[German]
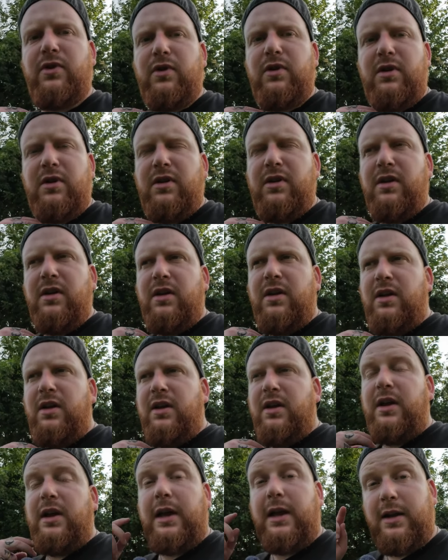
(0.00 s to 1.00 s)
Zoll
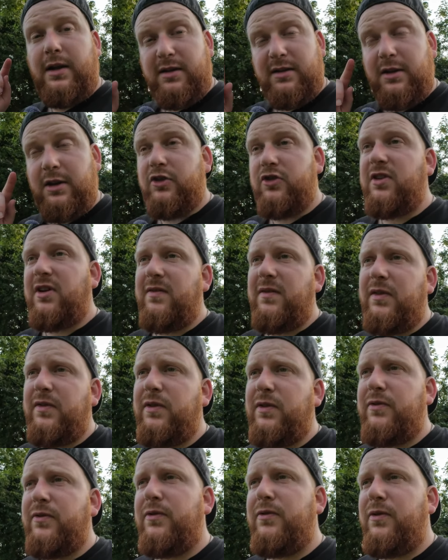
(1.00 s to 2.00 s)

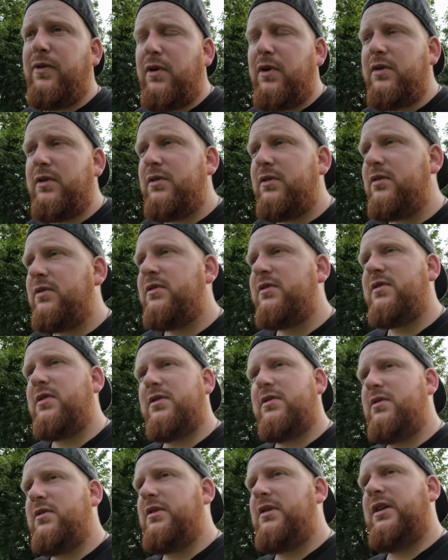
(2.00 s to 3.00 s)
LED-Scheinwerfer für vorne.
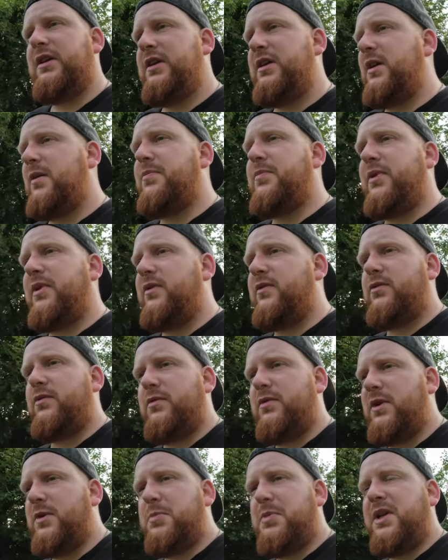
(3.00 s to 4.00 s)
Denn ich habe,
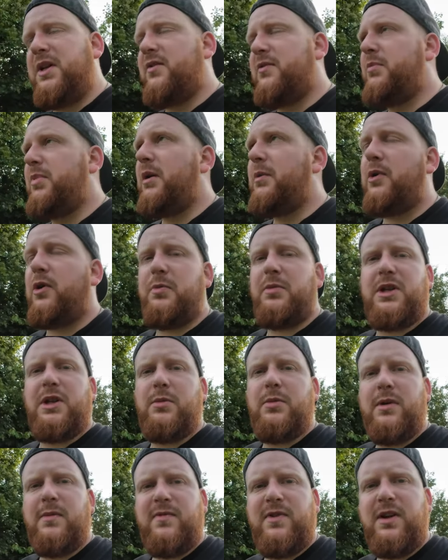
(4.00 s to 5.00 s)
also ich bin jetzt ein paar Mal auch mit
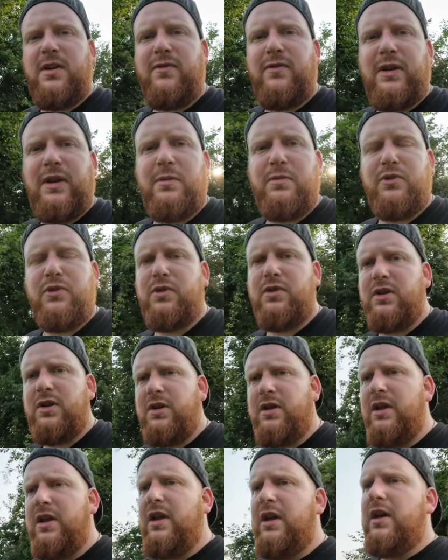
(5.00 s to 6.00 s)
der BMW gefahren im
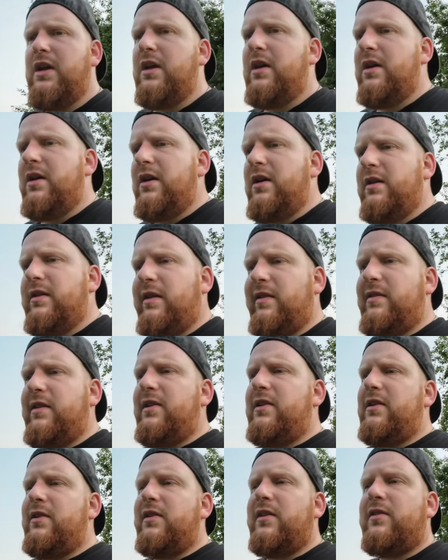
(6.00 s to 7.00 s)
Dunkeln. Das
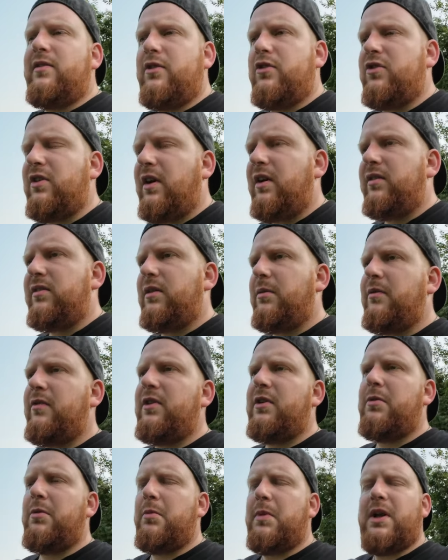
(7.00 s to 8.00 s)
Licht ist jetzt nicht scheiße, aber
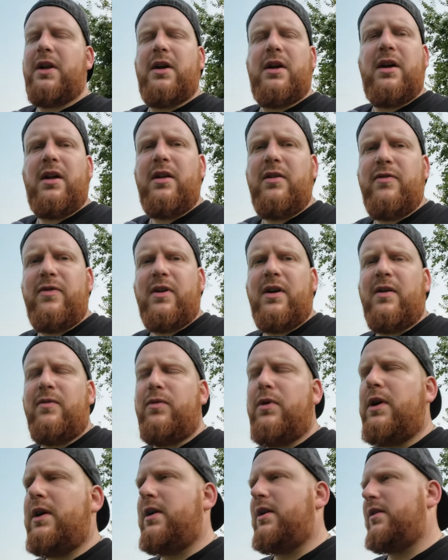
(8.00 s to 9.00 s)
wenn ich mit meiner Harley
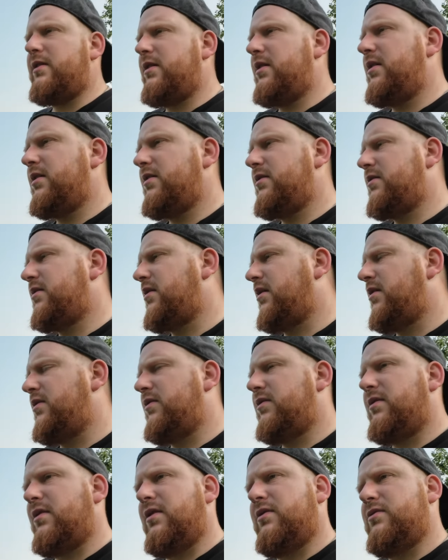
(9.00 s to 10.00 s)
fahre, wo LED
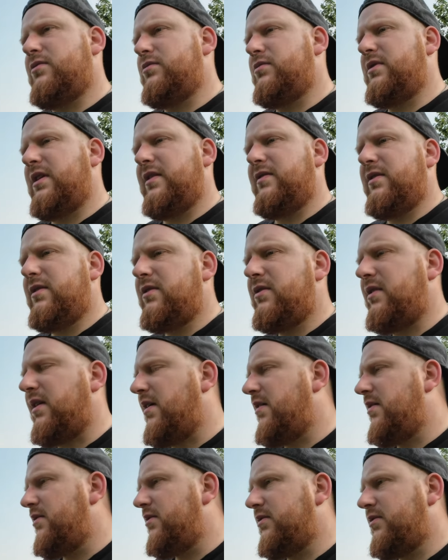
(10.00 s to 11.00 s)
ist, also da sieht es
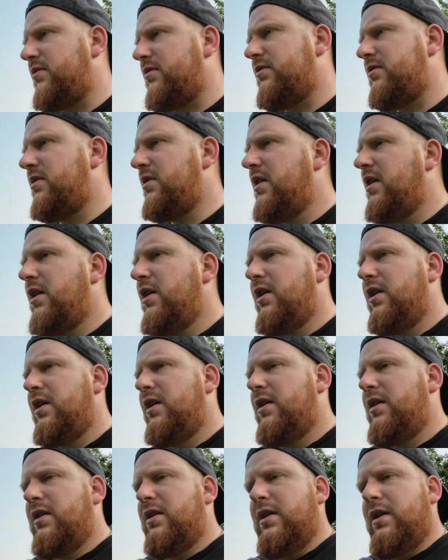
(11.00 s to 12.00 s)
alles und
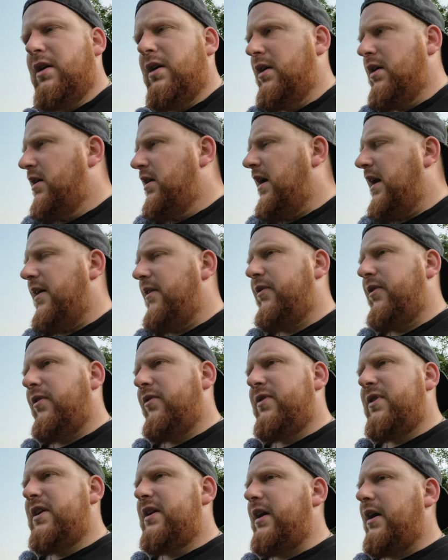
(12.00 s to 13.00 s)

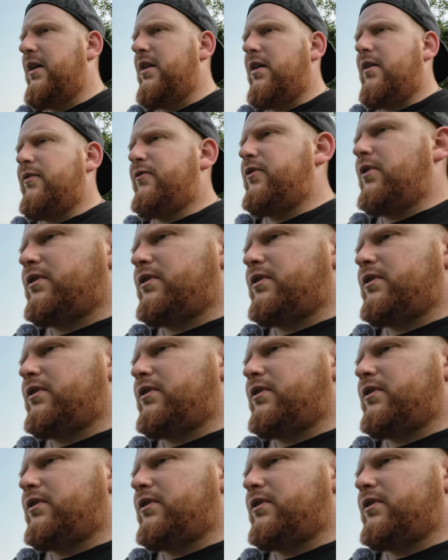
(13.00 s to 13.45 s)
einfach viel geiler.